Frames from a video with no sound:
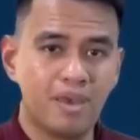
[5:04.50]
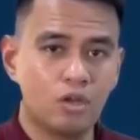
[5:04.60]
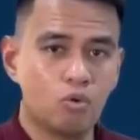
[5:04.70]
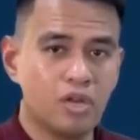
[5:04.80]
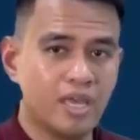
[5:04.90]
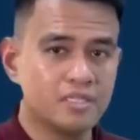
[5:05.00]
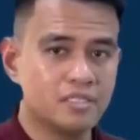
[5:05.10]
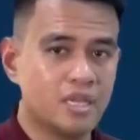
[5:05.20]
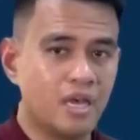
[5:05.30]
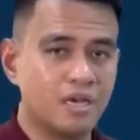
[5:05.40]

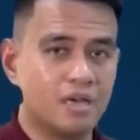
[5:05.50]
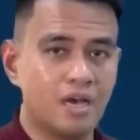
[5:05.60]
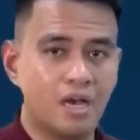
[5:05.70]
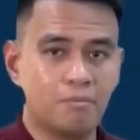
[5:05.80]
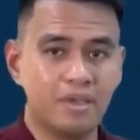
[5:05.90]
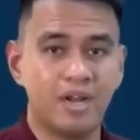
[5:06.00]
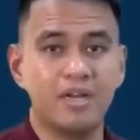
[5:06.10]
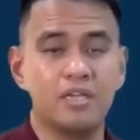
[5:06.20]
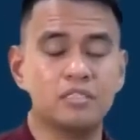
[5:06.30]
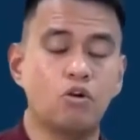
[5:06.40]
Merkules hanggang uh,
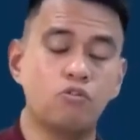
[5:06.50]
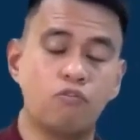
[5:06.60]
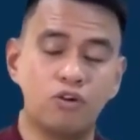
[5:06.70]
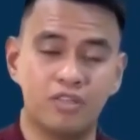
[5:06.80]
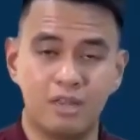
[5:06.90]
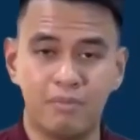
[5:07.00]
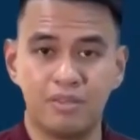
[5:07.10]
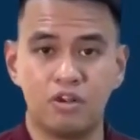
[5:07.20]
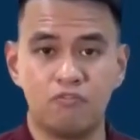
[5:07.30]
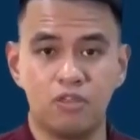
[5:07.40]
Biyernes or for the
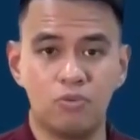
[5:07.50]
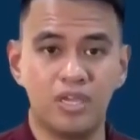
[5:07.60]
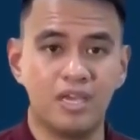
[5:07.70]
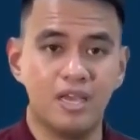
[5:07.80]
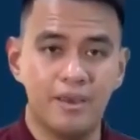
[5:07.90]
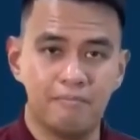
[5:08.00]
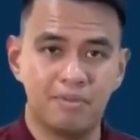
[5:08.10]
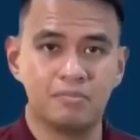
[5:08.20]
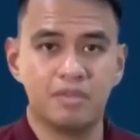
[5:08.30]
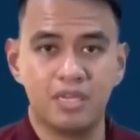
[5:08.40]
remainder of the week,
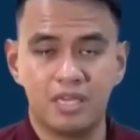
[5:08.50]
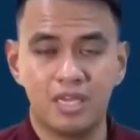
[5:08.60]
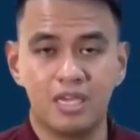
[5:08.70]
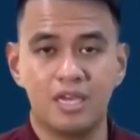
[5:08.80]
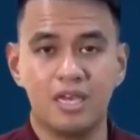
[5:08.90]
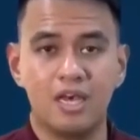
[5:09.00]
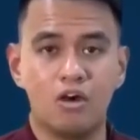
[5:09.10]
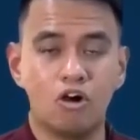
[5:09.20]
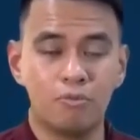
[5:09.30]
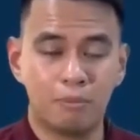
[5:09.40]
mas magiging
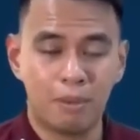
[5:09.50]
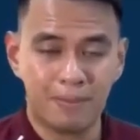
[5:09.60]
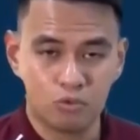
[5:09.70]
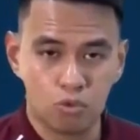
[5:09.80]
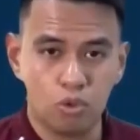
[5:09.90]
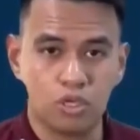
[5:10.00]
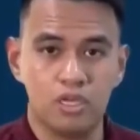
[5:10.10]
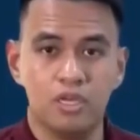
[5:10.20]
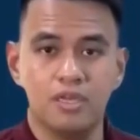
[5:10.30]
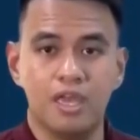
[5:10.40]
uh, or magpapatuloy
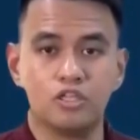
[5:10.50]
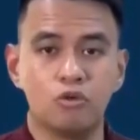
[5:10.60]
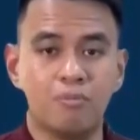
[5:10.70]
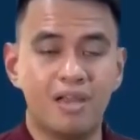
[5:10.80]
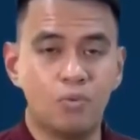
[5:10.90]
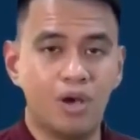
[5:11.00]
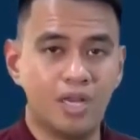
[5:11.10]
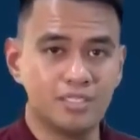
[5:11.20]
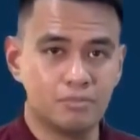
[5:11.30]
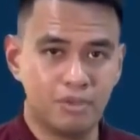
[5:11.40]
itong
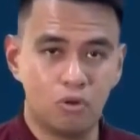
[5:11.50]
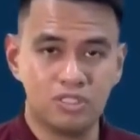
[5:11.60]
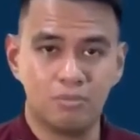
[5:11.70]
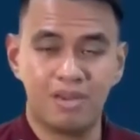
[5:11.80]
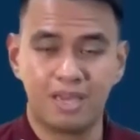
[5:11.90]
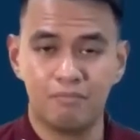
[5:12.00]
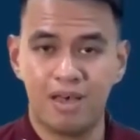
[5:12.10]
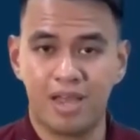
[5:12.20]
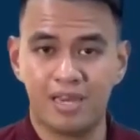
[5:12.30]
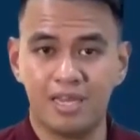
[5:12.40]
maaliwalas na panahon sa malaking
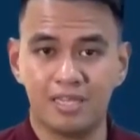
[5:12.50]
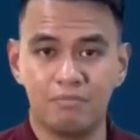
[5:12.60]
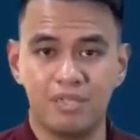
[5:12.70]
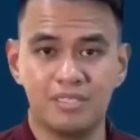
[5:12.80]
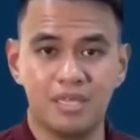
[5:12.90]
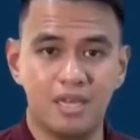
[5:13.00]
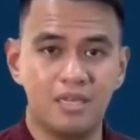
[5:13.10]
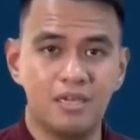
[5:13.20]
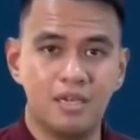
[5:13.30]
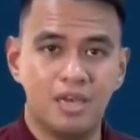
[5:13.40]
bahagi ng ating
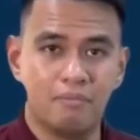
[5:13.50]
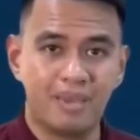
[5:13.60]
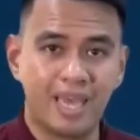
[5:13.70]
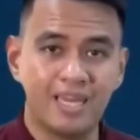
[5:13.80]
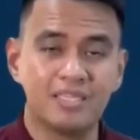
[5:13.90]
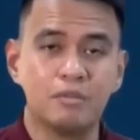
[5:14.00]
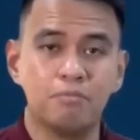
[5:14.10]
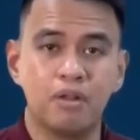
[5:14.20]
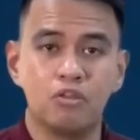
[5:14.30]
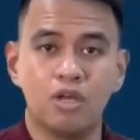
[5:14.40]
bansa. May kainitan
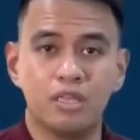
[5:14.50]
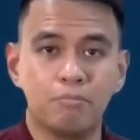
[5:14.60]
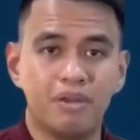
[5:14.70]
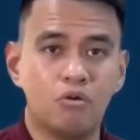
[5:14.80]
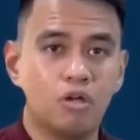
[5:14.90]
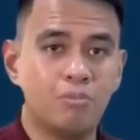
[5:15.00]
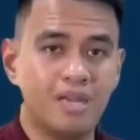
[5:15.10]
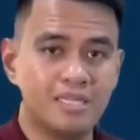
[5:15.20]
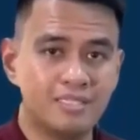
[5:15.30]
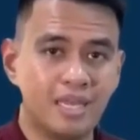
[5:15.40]
pa rin yung ating panahon,
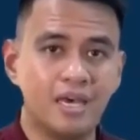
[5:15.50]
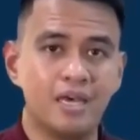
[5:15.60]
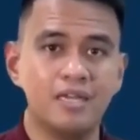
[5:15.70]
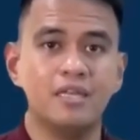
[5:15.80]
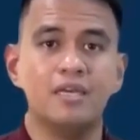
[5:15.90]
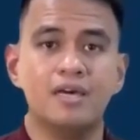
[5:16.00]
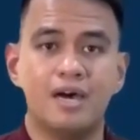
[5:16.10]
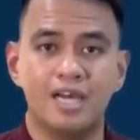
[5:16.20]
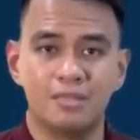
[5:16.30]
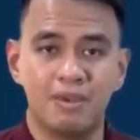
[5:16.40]
maalinsangan,
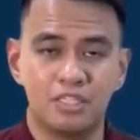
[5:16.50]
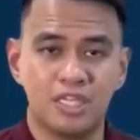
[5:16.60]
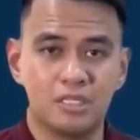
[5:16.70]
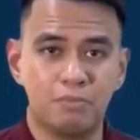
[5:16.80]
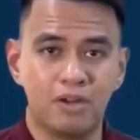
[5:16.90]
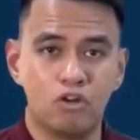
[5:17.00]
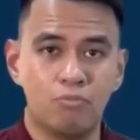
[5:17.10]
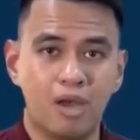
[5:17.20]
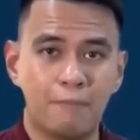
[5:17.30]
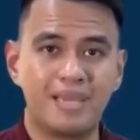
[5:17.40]
at may chance pa rin ng
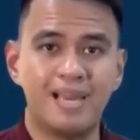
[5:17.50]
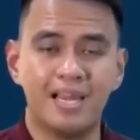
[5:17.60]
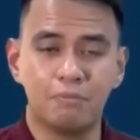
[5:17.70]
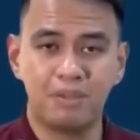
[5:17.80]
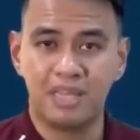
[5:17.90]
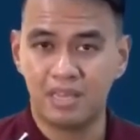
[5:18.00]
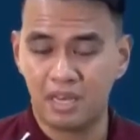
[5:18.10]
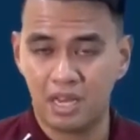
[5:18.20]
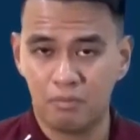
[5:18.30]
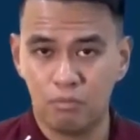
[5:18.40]
mga biglan at
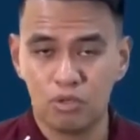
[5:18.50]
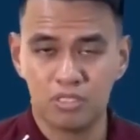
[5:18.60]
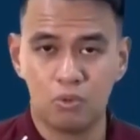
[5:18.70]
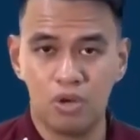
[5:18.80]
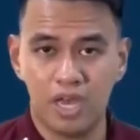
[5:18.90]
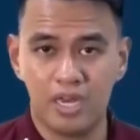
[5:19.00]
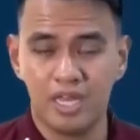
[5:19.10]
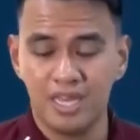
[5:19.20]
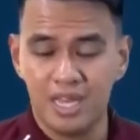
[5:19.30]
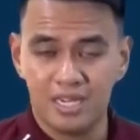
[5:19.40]
panandaliang buhos ng ulan
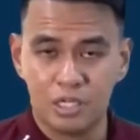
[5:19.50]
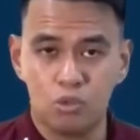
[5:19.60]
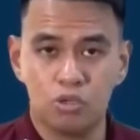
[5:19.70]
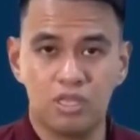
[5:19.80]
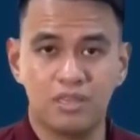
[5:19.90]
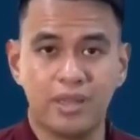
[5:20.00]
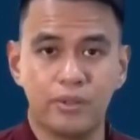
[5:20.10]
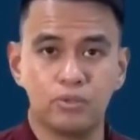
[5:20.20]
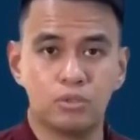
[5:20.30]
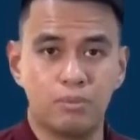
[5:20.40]
na dulot ng
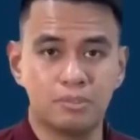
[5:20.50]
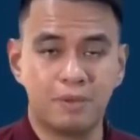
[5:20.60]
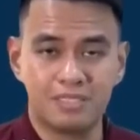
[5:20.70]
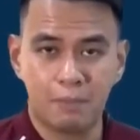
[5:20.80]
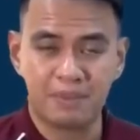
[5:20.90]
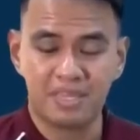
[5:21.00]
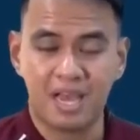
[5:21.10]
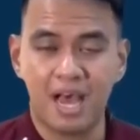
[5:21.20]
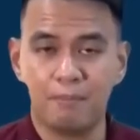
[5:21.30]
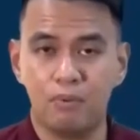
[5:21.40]
thunderstorms pagsapit
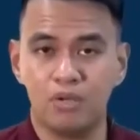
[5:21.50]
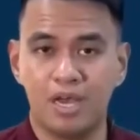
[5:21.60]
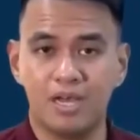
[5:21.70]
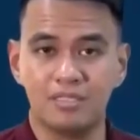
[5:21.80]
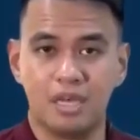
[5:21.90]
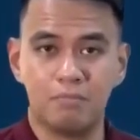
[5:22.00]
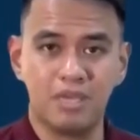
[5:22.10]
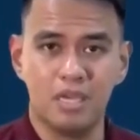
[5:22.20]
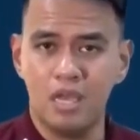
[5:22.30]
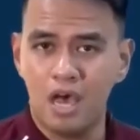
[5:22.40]
ng hapon hanggang sa
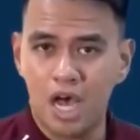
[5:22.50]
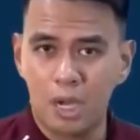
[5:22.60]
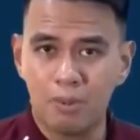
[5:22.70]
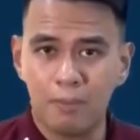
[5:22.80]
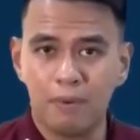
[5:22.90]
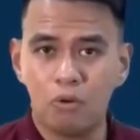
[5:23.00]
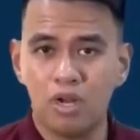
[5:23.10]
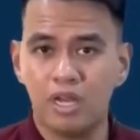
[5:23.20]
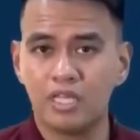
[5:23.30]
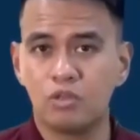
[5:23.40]
gabi. Ang mga
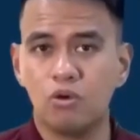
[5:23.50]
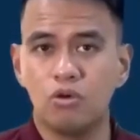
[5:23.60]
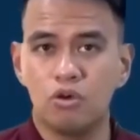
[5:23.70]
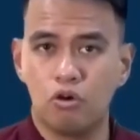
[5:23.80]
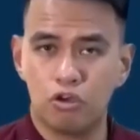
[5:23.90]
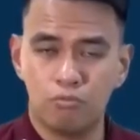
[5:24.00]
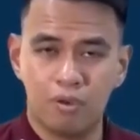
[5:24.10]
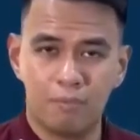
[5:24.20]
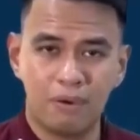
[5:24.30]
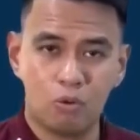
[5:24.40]
pag-ulan na ito o
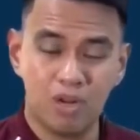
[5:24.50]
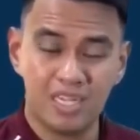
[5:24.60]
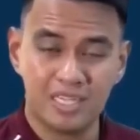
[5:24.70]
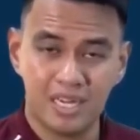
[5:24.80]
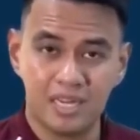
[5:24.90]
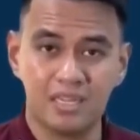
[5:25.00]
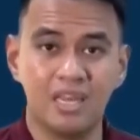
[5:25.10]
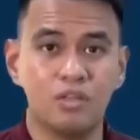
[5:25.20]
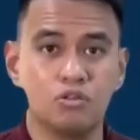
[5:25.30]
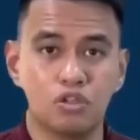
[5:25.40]
yung mga pag-ulan na dala ng
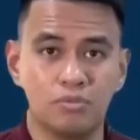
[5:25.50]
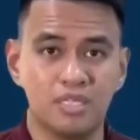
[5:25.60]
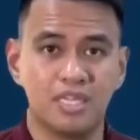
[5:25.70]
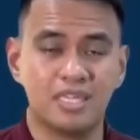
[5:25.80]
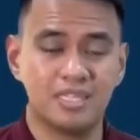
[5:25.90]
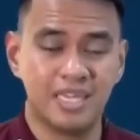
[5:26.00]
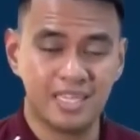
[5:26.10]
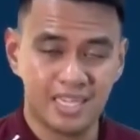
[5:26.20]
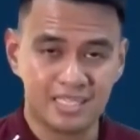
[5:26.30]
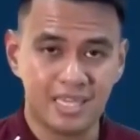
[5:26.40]
thunderstorms hindi,
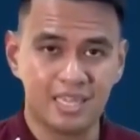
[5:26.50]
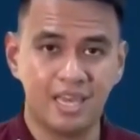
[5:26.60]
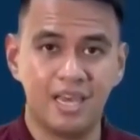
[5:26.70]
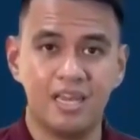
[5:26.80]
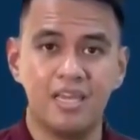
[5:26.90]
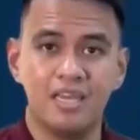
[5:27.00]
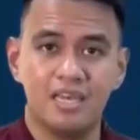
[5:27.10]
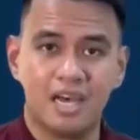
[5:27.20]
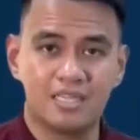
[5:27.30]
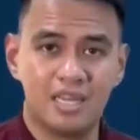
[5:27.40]
hindi nagtatagal
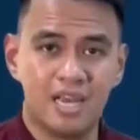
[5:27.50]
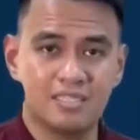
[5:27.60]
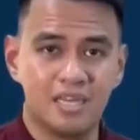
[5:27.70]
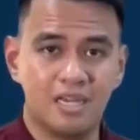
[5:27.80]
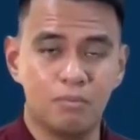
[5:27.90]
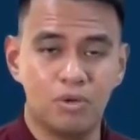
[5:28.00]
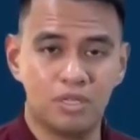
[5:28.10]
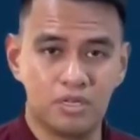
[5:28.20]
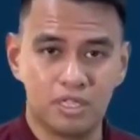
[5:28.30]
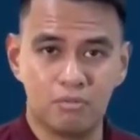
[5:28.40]
kadalasan mula
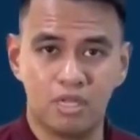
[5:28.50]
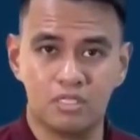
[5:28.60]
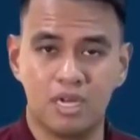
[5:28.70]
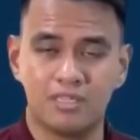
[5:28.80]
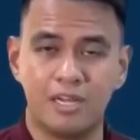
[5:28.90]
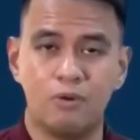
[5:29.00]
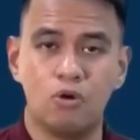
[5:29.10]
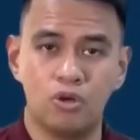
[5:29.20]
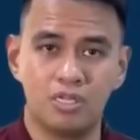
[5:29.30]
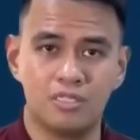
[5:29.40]
30 minutes hanggang
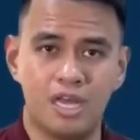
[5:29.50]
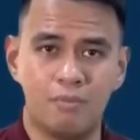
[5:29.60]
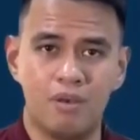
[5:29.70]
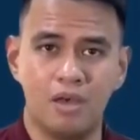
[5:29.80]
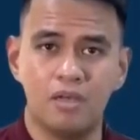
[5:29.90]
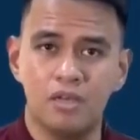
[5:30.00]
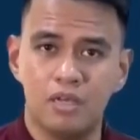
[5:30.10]
2 oras lamang